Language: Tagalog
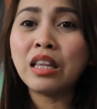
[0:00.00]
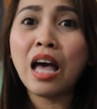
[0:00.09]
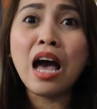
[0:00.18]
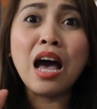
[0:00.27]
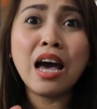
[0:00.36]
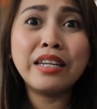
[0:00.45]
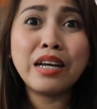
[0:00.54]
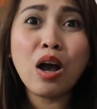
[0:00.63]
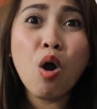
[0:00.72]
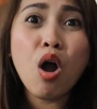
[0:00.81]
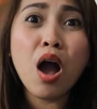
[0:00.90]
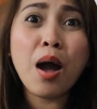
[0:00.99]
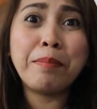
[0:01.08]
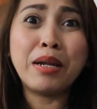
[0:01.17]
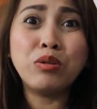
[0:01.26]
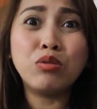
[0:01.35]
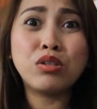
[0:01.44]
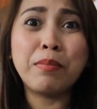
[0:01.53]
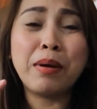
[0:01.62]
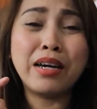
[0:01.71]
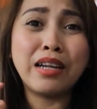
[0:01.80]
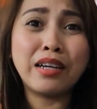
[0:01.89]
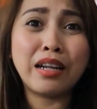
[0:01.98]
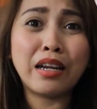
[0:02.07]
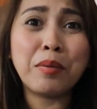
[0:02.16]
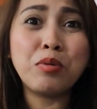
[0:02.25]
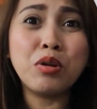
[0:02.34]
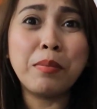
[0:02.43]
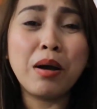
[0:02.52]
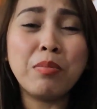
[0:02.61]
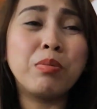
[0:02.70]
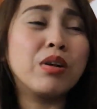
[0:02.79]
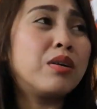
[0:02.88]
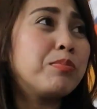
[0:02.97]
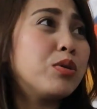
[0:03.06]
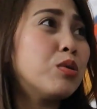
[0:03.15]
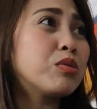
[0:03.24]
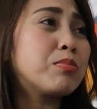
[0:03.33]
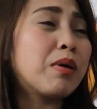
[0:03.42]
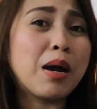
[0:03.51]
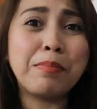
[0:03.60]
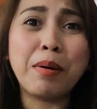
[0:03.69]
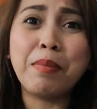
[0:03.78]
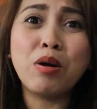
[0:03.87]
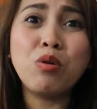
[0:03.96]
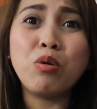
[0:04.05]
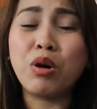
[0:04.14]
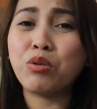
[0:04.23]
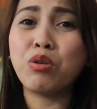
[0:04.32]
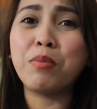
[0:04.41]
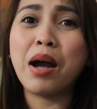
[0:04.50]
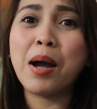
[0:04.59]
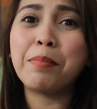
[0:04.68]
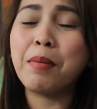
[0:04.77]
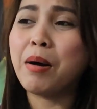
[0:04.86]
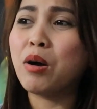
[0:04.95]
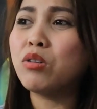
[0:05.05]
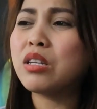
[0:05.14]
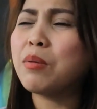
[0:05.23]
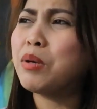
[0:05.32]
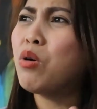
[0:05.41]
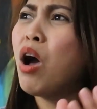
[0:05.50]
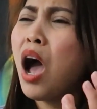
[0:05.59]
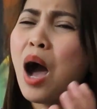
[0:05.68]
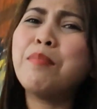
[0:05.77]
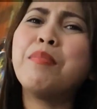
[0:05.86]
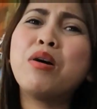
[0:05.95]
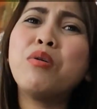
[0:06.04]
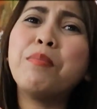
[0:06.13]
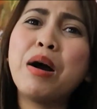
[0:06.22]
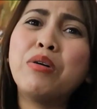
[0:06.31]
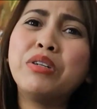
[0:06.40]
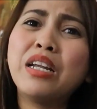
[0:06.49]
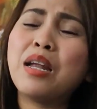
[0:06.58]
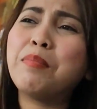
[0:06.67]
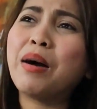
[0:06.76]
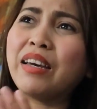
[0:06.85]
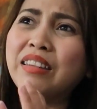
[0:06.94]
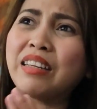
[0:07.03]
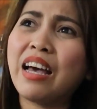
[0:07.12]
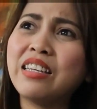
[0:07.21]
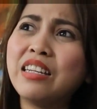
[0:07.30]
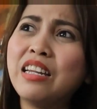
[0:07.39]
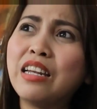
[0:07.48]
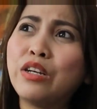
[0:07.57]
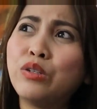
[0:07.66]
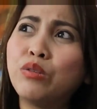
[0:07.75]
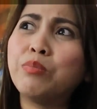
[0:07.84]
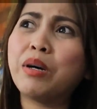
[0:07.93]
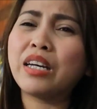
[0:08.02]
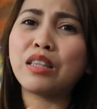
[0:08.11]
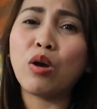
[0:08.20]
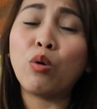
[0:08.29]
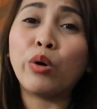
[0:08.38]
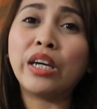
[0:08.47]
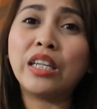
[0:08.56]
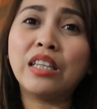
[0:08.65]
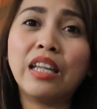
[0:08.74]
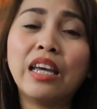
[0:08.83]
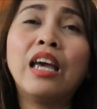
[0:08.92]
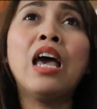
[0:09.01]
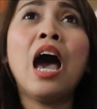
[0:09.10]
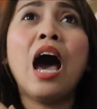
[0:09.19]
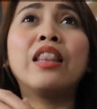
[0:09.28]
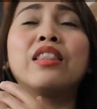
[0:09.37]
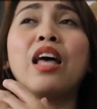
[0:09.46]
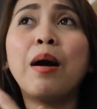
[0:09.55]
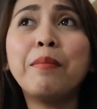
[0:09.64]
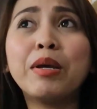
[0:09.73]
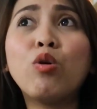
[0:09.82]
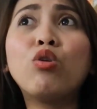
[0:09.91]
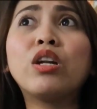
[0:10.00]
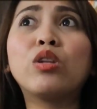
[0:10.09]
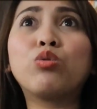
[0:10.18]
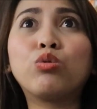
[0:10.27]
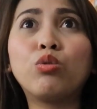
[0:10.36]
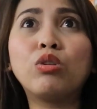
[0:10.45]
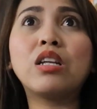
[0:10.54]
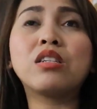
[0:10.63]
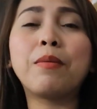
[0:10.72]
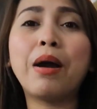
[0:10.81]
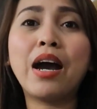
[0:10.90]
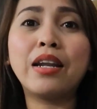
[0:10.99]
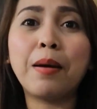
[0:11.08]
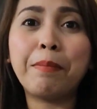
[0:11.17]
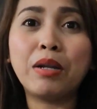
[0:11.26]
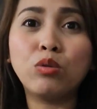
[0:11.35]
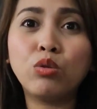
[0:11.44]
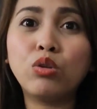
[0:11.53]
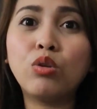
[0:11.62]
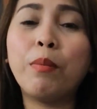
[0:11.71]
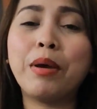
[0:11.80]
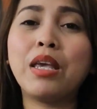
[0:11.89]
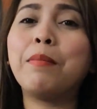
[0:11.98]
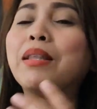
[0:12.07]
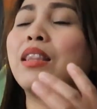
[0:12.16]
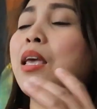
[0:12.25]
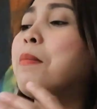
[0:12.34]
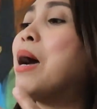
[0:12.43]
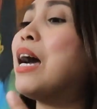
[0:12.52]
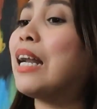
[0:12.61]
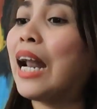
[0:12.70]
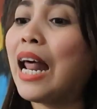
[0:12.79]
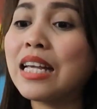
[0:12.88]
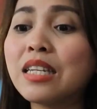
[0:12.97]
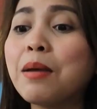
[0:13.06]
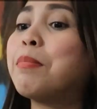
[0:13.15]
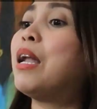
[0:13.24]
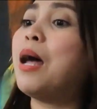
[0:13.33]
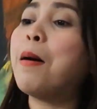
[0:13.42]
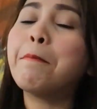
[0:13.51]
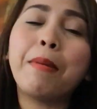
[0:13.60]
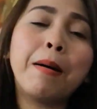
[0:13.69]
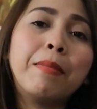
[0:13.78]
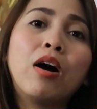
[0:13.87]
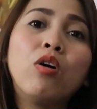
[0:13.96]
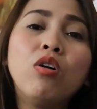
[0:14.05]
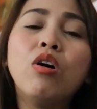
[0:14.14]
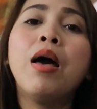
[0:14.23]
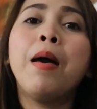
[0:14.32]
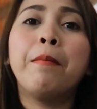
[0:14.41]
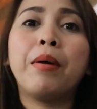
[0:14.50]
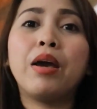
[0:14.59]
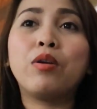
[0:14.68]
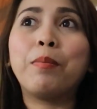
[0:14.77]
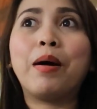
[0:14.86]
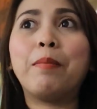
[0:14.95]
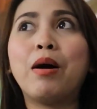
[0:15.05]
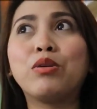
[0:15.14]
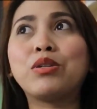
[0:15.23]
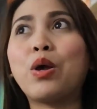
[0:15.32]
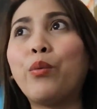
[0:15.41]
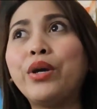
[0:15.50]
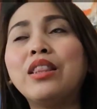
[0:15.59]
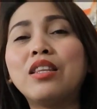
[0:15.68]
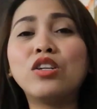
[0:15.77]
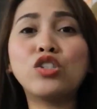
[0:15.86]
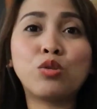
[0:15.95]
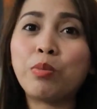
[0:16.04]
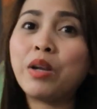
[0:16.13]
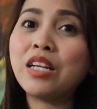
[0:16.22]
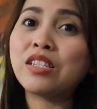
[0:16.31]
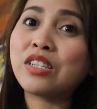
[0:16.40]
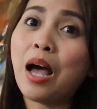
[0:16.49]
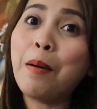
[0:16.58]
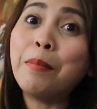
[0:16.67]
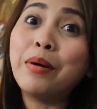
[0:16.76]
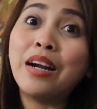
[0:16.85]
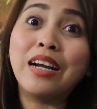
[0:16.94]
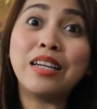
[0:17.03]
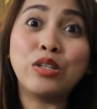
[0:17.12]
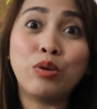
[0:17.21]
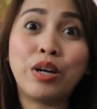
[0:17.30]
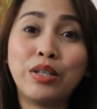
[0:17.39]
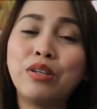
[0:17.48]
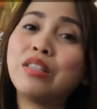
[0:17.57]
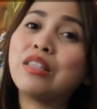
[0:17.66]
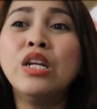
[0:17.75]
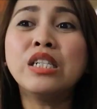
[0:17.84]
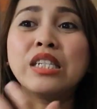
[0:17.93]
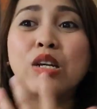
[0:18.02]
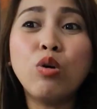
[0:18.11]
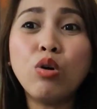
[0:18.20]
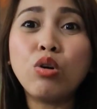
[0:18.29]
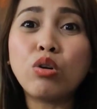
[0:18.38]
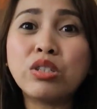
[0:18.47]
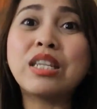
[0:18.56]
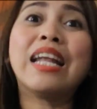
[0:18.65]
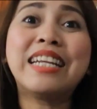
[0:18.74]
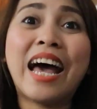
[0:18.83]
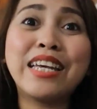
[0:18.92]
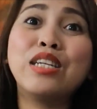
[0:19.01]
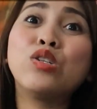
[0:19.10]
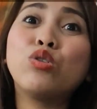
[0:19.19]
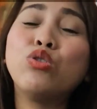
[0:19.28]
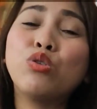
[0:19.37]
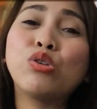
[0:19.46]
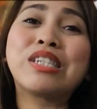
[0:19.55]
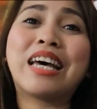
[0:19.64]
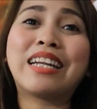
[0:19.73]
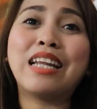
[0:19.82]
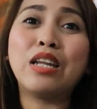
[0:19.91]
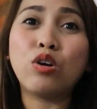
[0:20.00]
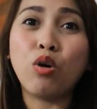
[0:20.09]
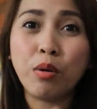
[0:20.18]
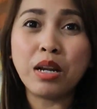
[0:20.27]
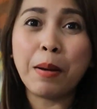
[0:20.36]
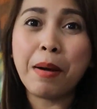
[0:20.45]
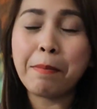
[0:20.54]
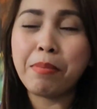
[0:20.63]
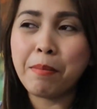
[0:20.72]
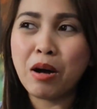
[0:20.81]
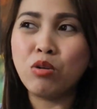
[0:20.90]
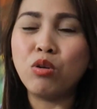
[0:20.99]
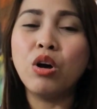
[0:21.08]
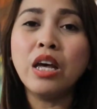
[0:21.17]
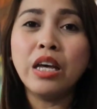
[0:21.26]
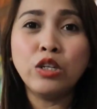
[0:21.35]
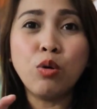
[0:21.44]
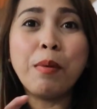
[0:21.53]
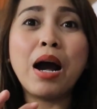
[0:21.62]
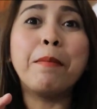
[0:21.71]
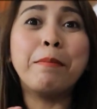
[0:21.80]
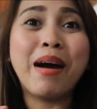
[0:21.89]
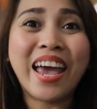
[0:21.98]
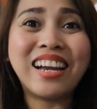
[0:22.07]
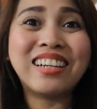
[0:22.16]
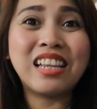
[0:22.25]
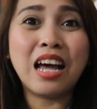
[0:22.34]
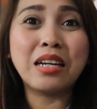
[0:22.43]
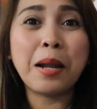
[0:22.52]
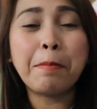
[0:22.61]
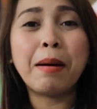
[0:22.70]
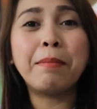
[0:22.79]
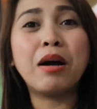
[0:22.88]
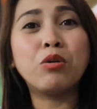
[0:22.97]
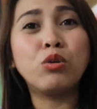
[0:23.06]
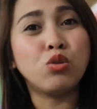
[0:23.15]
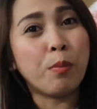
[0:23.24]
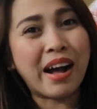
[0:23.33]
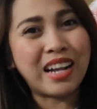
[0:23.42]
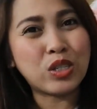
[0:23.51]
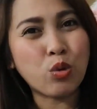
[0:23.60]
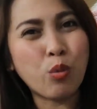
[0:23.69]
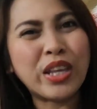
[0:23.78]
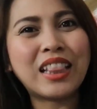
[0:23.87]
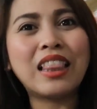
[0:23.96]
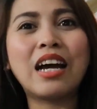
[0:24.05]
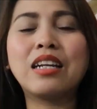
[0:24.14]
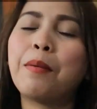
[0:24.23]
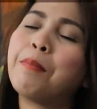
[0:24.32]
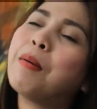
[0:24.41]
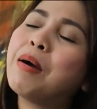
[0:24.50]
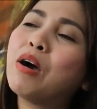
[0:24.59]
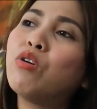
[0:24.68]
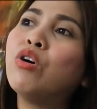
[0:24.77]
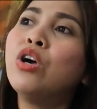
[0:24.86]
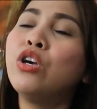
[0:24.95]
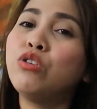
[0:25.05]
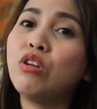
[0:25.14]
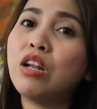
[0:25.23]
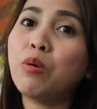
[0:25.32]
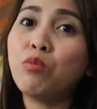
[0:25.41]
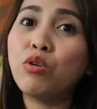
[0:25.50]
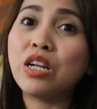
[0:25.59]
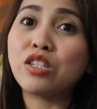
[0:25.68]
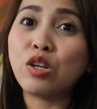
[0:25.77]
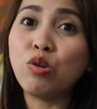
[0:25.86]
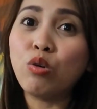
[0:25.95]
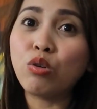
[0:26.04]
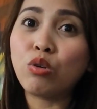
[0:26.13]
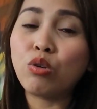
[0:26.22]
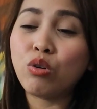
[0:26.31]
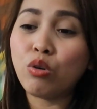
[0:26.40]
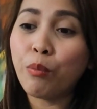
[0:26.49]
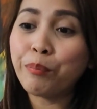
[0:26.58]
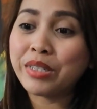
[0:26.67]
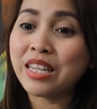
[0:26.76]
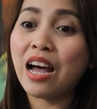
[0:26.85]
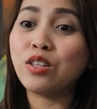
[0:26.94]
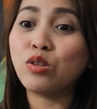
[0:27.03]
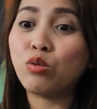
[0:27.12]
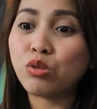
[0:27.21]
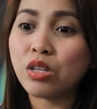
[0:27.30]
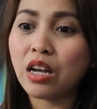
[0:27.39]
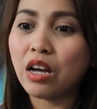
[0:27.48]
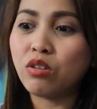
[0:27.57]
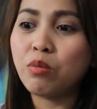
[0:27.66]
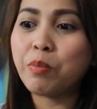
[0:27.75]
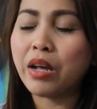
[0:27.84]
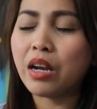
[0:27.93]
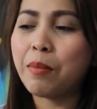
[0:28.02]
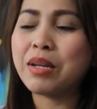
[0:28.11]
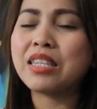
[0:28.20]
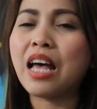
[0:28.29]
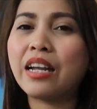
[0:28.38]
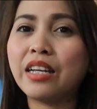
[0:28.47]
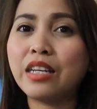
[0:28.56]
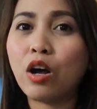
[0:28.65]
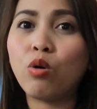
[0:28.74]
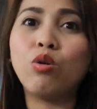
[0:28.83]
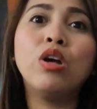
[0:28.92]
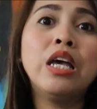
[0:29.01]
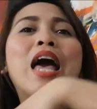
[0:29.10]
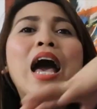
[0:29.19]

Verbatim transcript: naaadik ako panood sa mga nagre-review ng mga perfumes, mga pabango, kung ano ang mga pabango. Sabi ko, ang bango-bango nila, bakit kaya nila yun? Bakit ako hindi? Ang dami kong natutunan sa mga napanood ko. May iba't ibang klase palang pabango. Merong pabango sa winter, spring, summer, yung ganun. Siguro sanayin ko yung sarili ko na magpabango. Yung mga mild lang na pabango, yung mga sweet lang na pabango. Yun lang muna siguro umpisahan ko sa ganun para masanay ako.